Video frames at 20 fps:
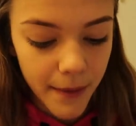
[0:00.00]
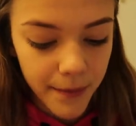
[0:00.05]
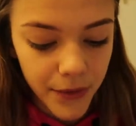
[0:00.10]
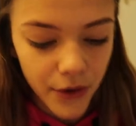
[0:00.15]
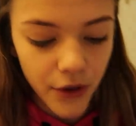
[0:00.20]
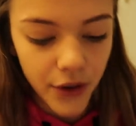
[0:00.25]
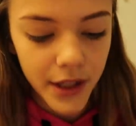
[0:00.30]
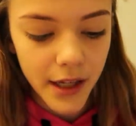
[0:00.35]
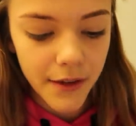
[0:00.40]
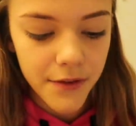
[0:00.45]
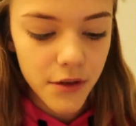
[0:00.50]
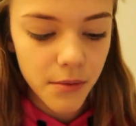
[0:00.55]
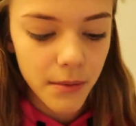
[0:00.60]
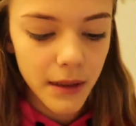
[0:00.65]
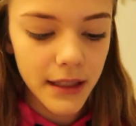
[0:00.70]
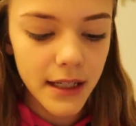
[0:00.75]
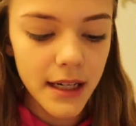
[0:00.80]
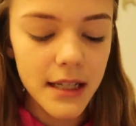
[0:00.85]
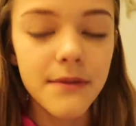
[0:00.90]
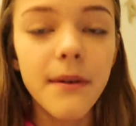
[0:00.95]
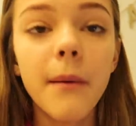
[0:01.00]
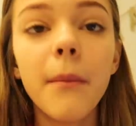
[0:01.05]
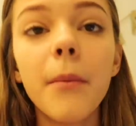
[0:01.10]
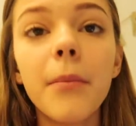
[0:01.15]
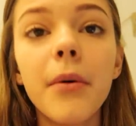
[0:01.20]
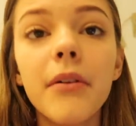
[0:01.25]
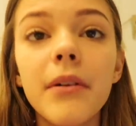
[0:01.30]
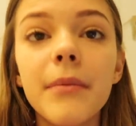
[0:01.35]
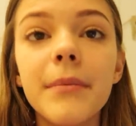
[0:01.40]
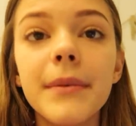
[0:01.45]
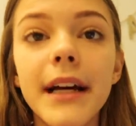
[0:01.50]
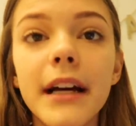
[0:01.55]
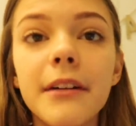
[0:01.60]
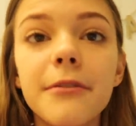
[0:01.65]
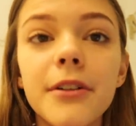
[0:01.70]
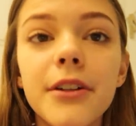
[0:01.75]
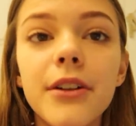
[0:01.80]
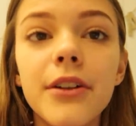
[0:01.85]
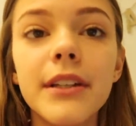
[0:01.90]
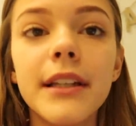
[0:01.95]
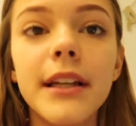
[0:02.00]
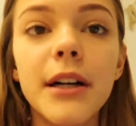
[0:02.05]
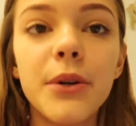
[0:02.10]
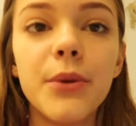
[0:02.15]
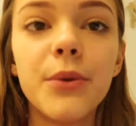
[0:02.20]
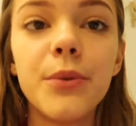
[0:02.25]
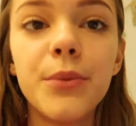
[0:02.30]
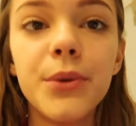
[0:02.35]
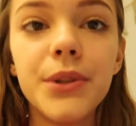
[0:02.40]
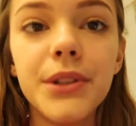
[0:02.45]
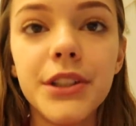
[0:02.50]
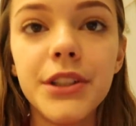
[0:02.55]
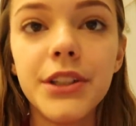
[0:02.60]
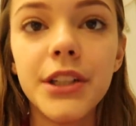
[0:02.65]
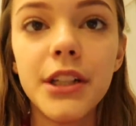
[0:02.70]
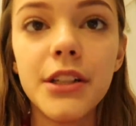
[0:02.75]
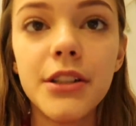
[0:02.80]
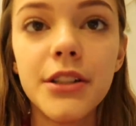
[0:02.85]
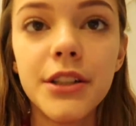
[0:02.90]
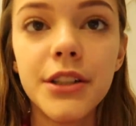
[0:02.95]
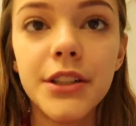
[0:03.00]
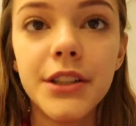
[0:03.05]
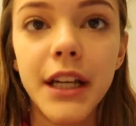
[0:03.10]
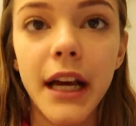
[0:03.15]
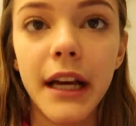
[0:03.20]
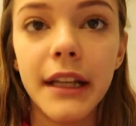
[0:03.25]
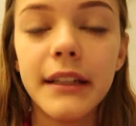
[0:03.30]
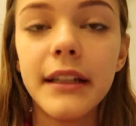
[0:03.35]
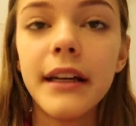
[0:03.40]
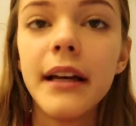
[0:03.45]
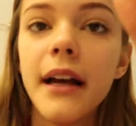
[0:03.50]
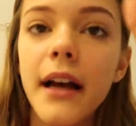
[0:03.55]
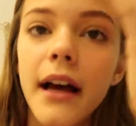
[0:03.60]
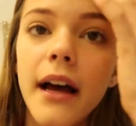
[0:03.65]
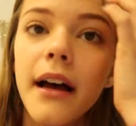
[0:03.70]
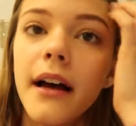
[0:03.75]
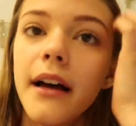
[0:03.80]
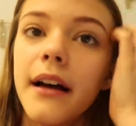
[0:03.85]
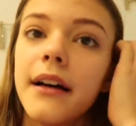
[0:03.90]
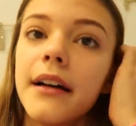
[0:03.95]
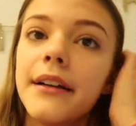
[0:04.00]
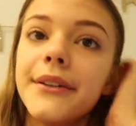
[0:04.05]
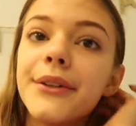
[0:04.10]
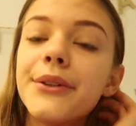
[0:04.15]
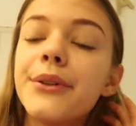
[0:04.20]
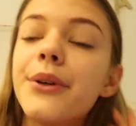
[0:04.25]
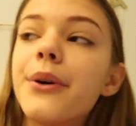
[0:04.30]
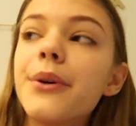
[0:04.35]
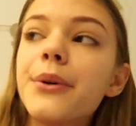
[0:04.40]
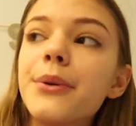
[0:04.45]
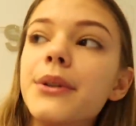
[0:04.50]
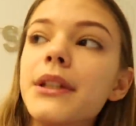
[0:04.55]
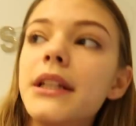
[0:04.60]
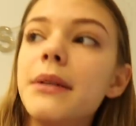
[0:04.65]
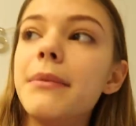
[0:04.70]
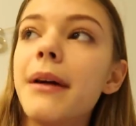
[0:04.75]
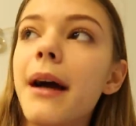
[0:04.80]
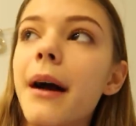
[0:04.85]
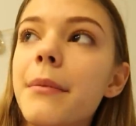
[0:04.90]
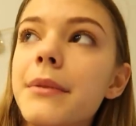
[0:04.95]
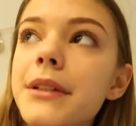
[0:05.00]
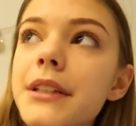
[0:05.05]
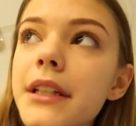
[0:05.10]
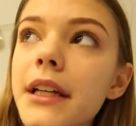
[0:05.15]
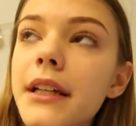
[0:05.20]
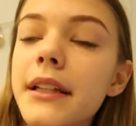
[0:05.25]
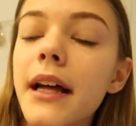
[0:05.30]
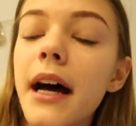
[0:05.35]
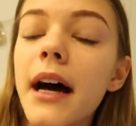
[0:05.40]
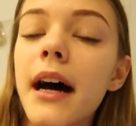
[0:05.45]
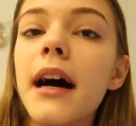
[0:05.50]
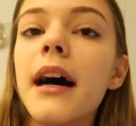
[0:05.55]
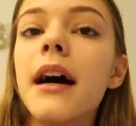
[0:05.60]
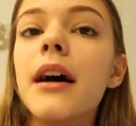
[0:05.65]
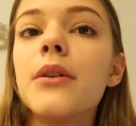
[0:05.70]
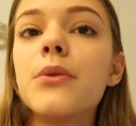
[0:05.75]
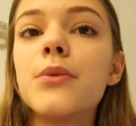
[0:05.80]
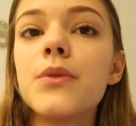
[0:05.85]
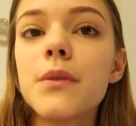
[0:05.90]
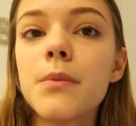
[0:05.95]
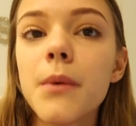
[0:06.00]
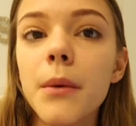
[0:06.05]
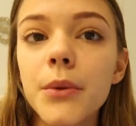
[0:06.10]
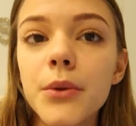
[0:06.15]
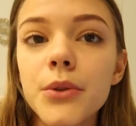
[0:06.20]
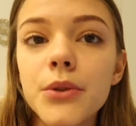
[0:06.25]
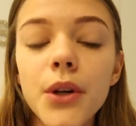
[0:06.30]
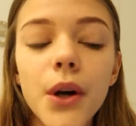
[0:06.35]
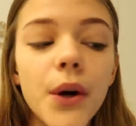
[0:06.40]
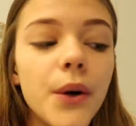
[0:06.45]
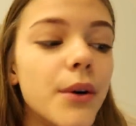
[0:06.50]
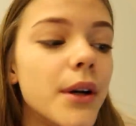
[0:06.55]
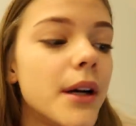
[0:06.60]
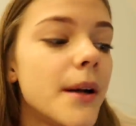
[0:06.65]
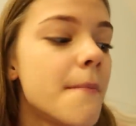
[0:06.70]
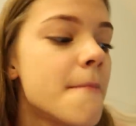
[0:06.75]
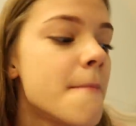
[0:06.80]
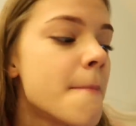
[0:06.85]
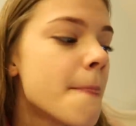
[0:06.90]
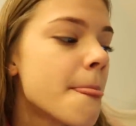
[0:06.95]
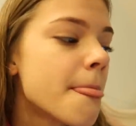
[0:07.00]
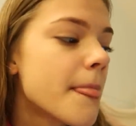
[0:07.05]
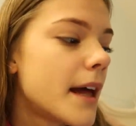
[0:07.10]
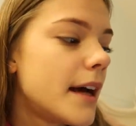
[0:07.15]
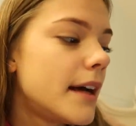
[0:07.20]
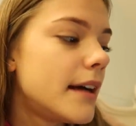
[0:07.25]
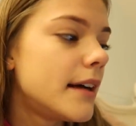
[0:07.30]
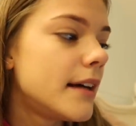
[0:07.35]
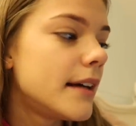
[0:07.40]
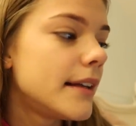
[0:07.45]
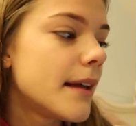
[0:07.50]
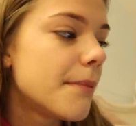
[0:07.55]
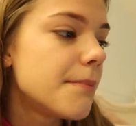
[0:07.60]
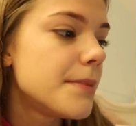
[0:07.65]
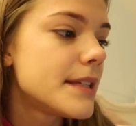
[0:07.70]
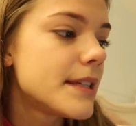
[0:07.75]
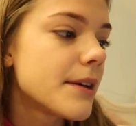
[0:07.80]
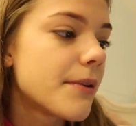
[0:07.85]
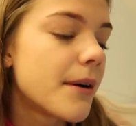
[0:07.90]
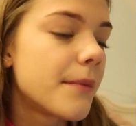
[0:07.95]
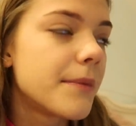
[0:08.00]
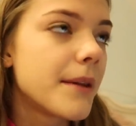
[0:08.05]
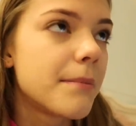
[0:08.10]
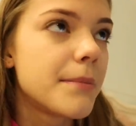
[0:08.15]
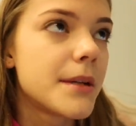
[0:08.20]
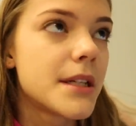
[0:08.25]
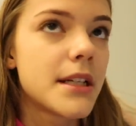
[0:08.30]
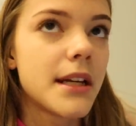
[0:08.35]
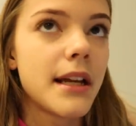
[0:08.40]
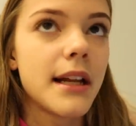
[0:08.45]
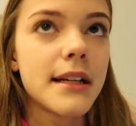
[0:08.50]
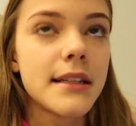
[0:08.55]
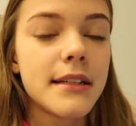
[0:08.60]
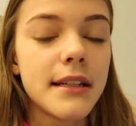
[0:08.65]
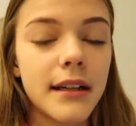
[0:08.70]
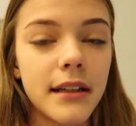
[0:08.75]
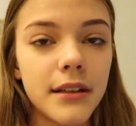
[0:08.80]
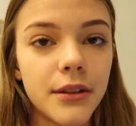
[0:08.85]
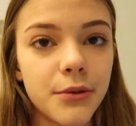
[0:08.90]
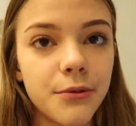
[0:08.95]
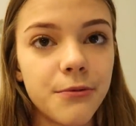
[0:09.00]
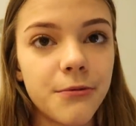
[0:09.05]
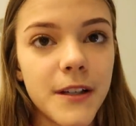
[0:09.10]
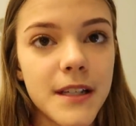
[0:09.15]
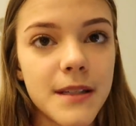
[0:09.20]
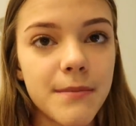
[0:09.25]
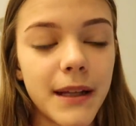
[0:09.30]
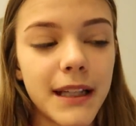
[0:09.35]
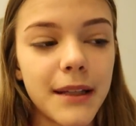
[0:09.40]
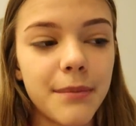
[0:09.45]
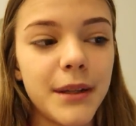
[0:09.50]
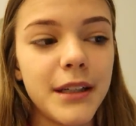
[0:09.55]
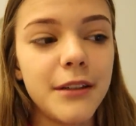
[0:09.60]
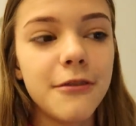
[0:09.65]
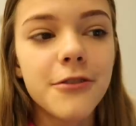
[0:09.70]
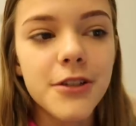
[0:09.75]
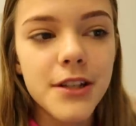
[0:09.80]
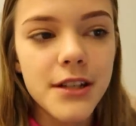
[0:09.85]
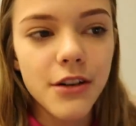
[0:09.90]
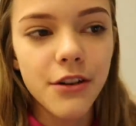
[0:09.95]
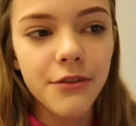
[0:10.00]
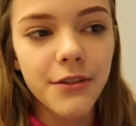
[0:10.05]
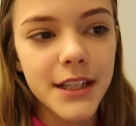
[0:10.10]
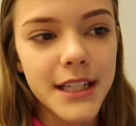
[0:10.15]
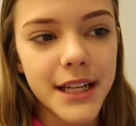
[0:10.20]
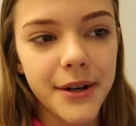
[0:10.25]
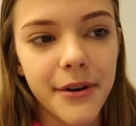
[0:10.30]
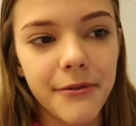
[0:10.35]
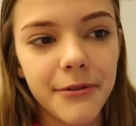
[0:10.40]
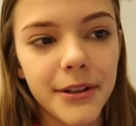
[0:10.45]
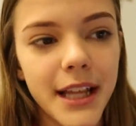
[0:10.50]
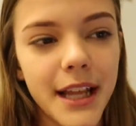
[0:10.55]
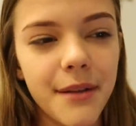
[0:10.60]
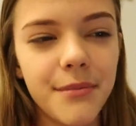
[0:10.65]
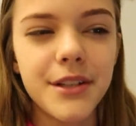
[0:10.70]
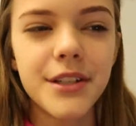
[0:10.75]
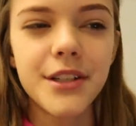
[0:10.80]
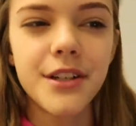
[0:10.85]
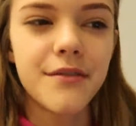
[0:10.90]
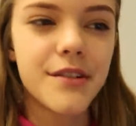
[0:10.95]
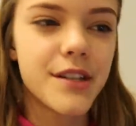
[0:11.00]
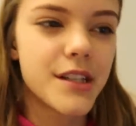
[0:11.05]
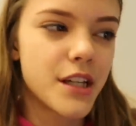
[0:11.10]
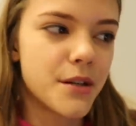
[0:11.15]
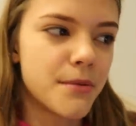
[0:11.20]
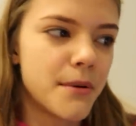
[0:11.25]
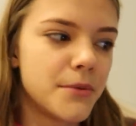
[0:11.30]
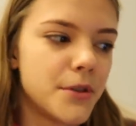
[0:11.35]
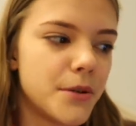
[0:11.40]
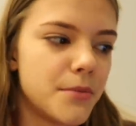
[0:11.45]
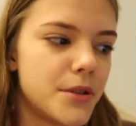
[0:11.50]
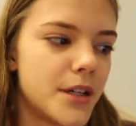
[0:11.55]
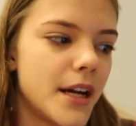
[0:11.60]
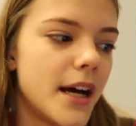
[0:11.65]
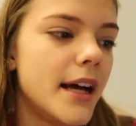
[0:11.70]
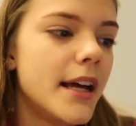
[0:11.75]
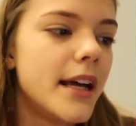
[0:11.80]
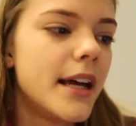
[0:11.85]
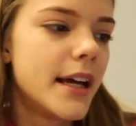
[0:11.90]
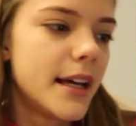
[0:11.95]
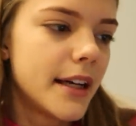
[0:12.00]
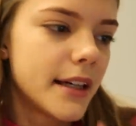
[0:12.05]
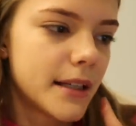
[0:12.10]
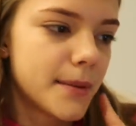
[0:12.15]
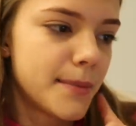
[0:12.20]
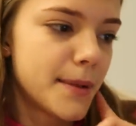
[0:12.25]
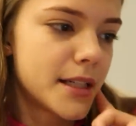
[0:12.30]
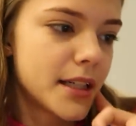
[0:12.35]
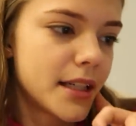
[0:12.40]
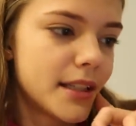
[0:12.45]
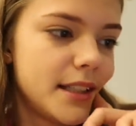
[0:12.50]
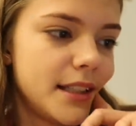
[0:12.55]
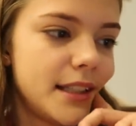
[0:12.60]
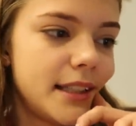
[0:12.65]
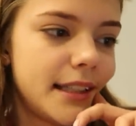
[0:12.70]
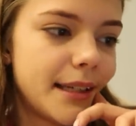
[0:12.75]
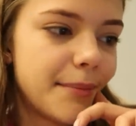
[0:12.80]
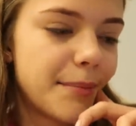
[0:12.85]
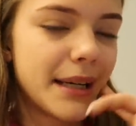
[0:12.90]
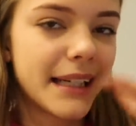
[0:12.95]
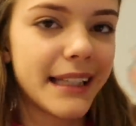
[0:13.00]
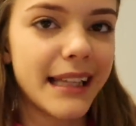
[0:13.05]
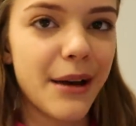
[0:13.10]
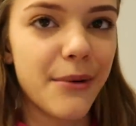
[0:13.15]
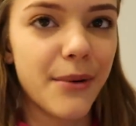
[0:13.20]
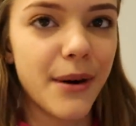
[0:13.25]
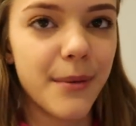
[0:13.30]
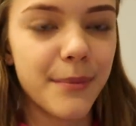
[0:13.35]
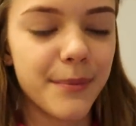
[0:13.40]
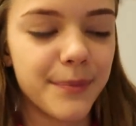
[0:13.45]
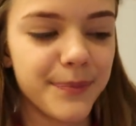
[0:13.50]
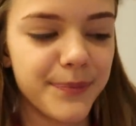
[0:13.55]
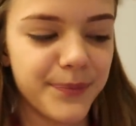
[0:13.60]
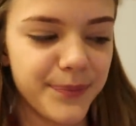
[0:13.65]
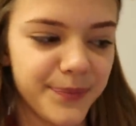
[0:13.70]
No i ja w sumie teraz Wam opowiem, jak wyglądał mój dzisiejszy dzień. E, no to ogólnie miałam dzisiaj na ósmą do szkoły. Napisałam na pierwszej lekcji kartkówkę z matmy i wszystko wiedziałam. Wydaje mi się, że wszystko mam dobrze. Chyba, że gdzieś się machnęłam